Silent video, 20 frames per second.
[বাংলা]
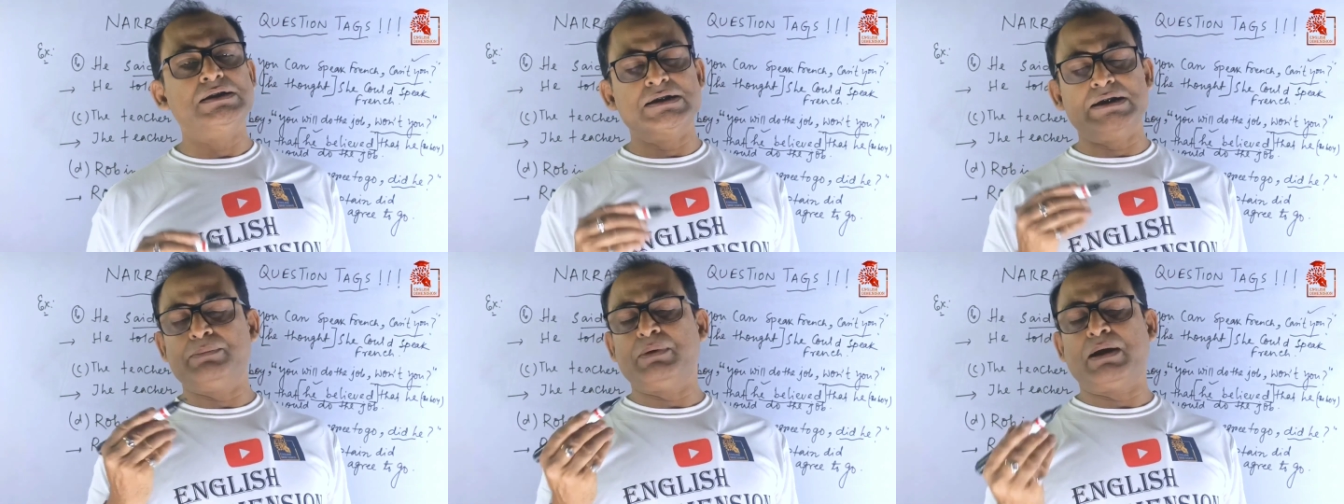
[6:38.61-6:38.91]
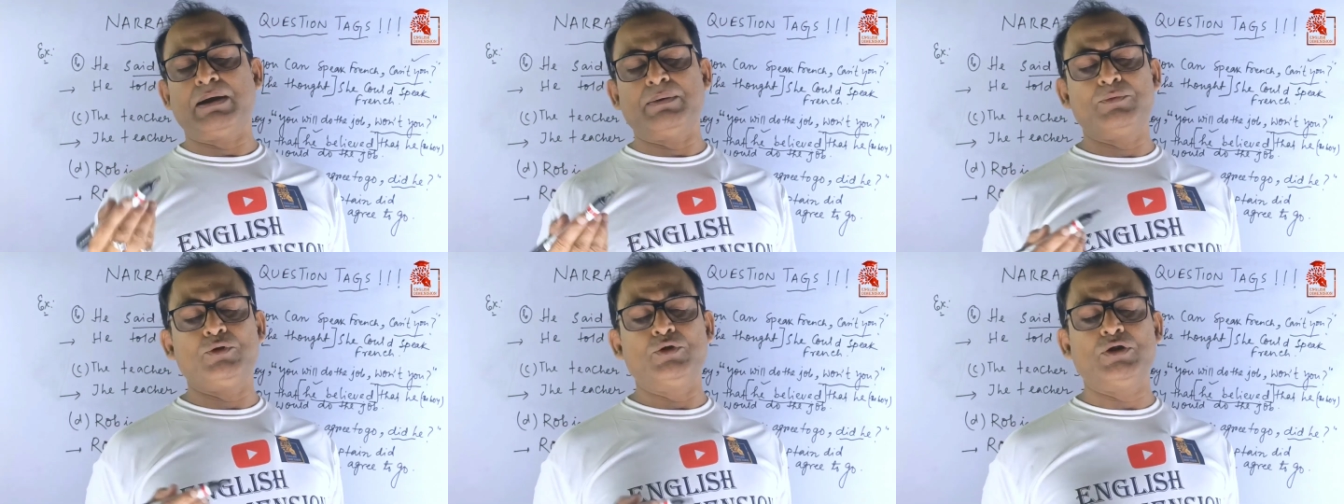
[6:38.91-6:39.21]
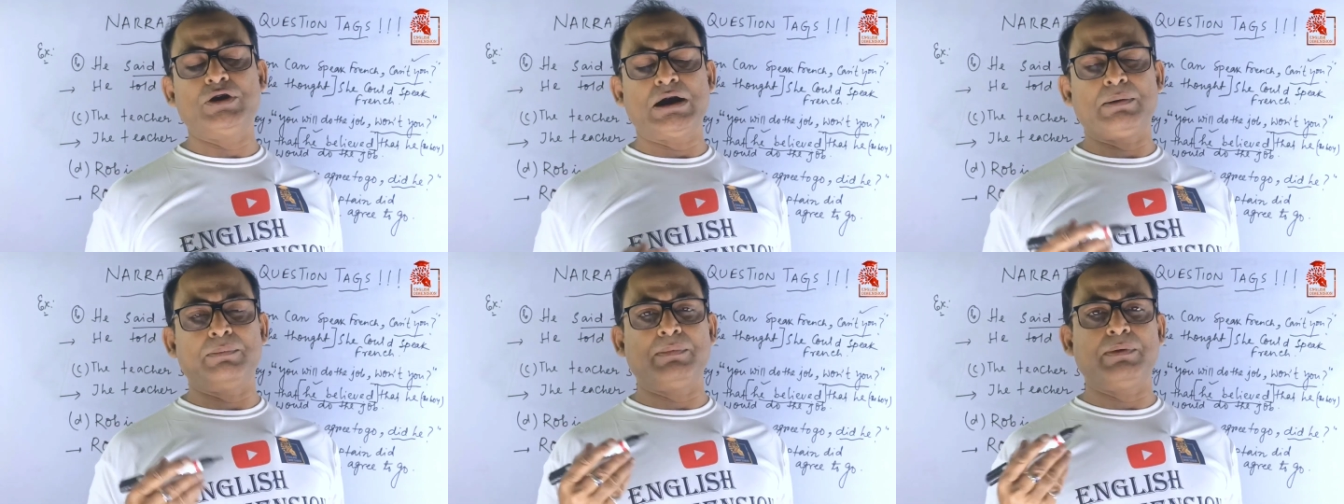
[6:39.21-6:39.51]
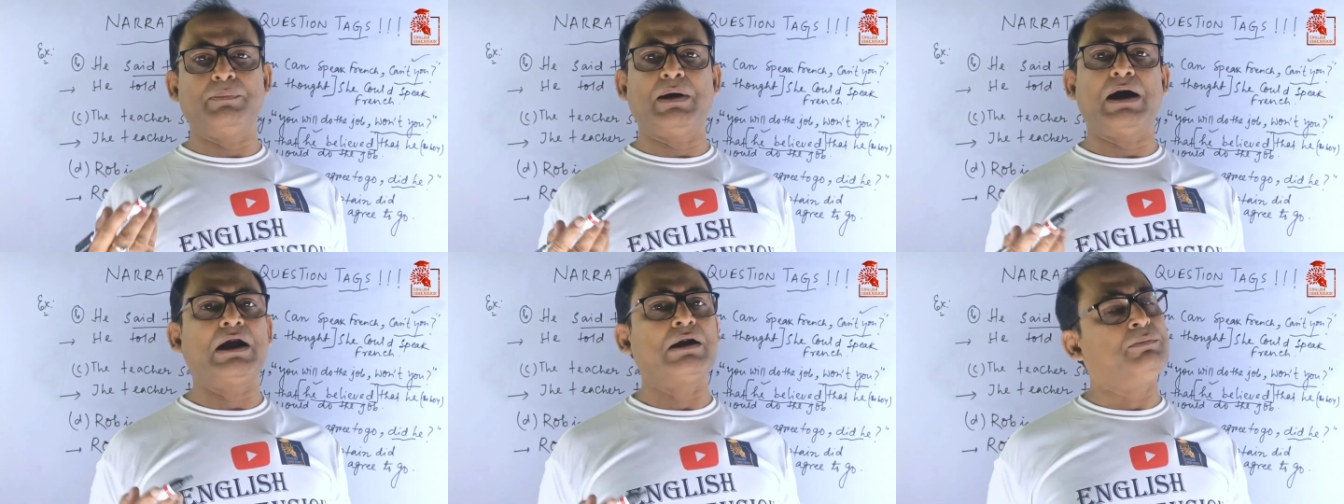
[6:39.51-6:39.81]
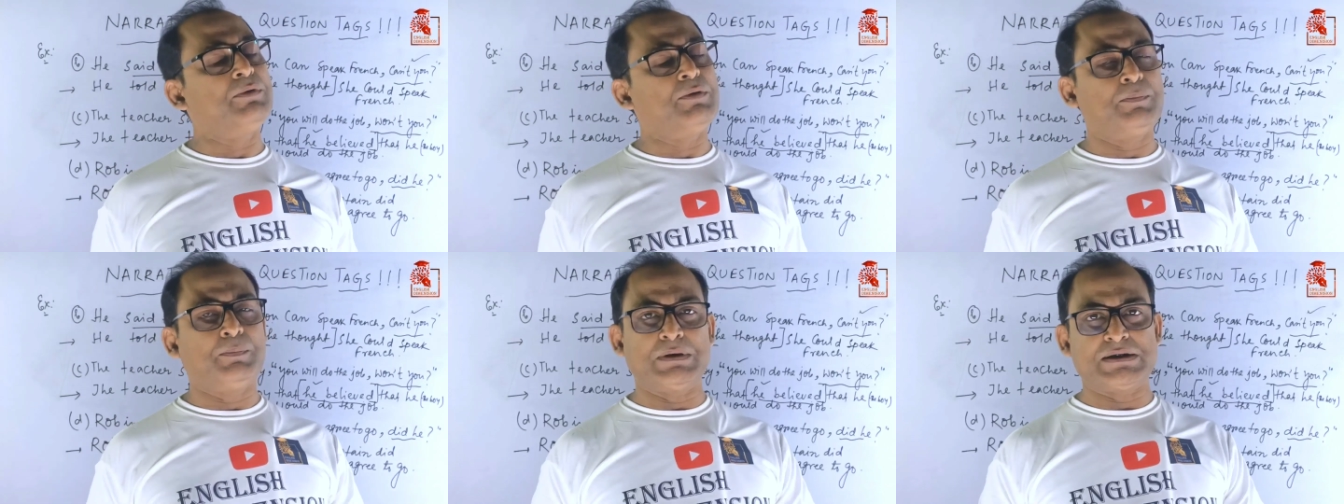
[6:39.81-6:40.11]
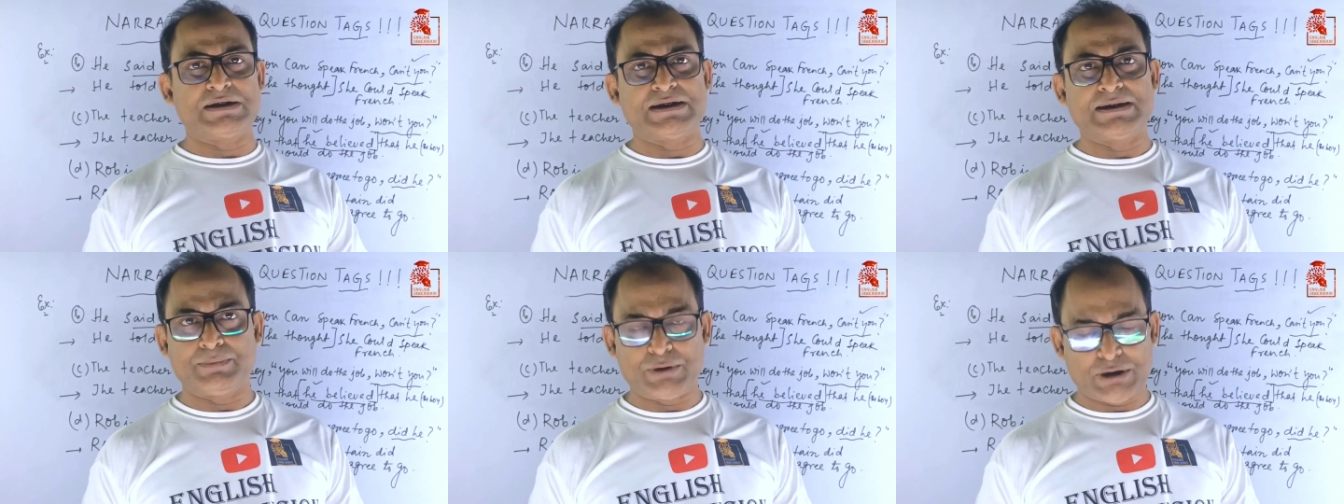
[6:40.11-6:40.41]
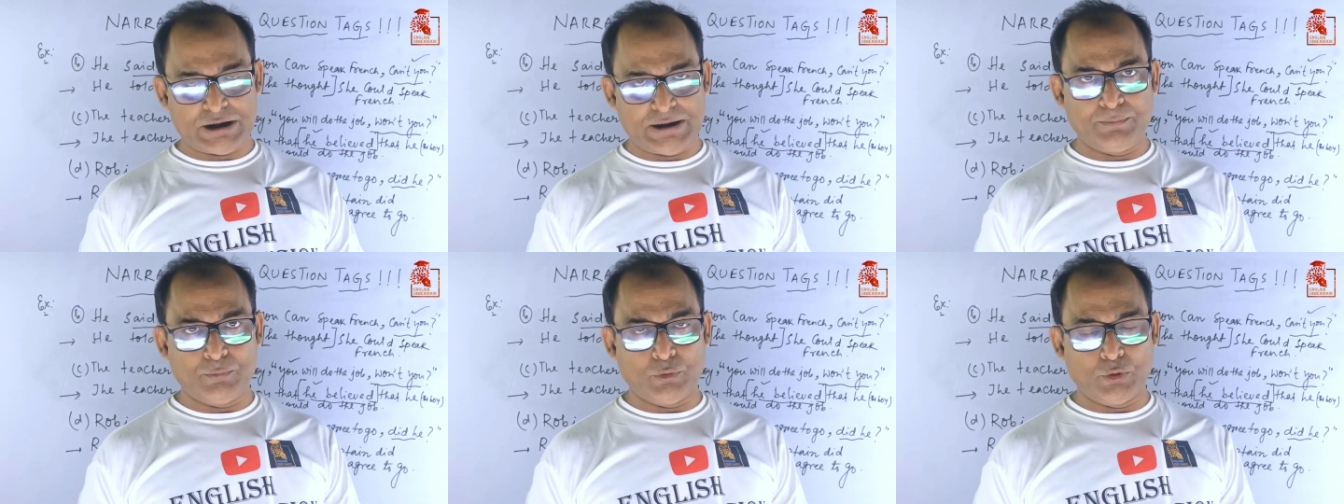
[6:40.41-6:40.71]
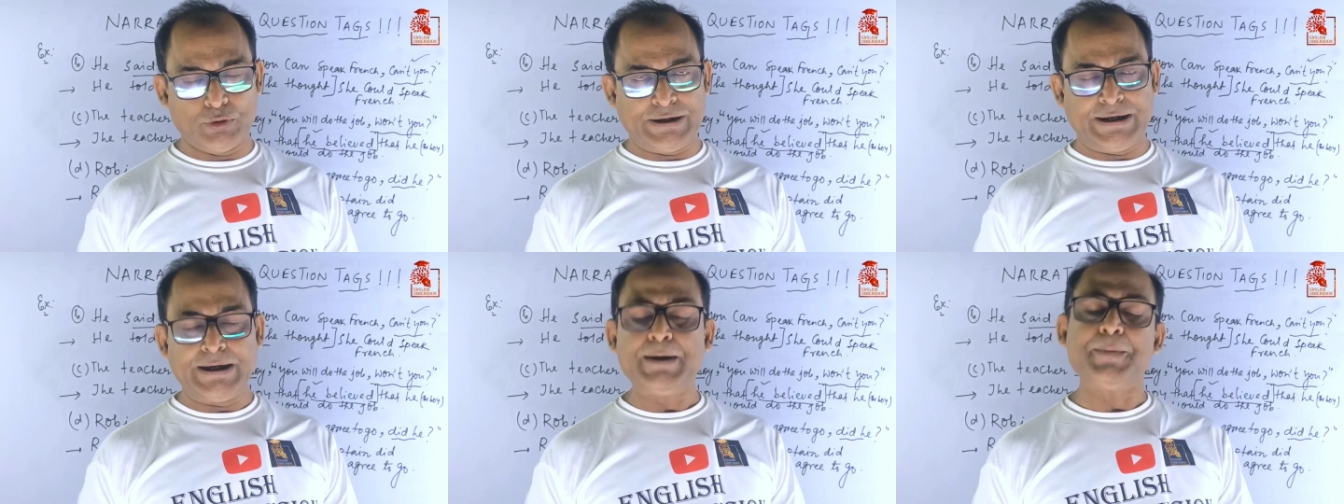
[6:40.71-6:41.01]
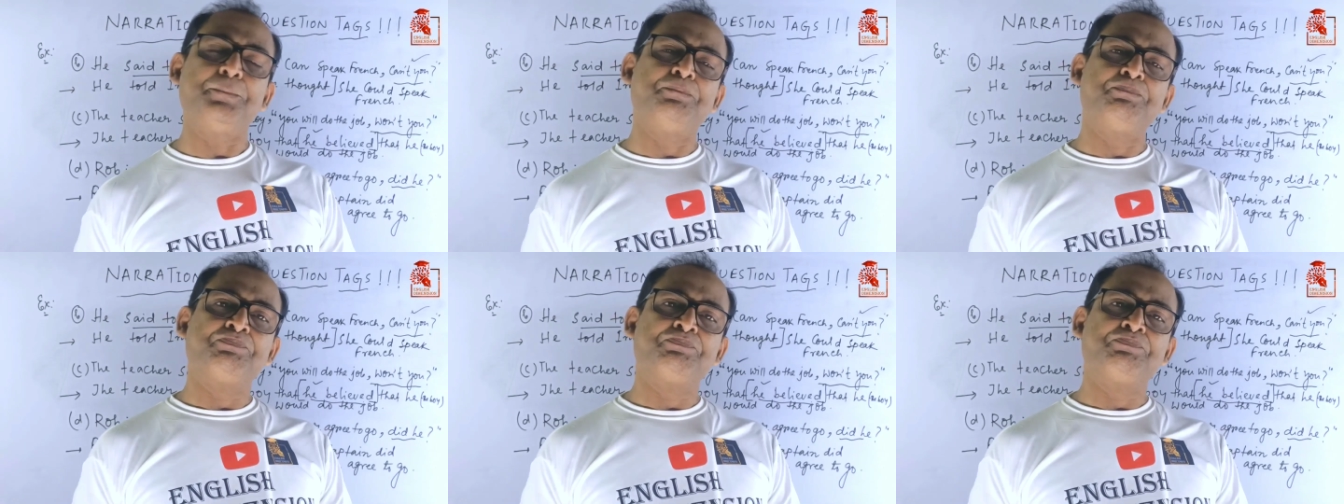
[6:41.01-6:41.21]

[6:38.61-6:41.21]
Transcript: যে ভার্বগুলোকে আমরা ভার্ব অফ পারসেপশন বলি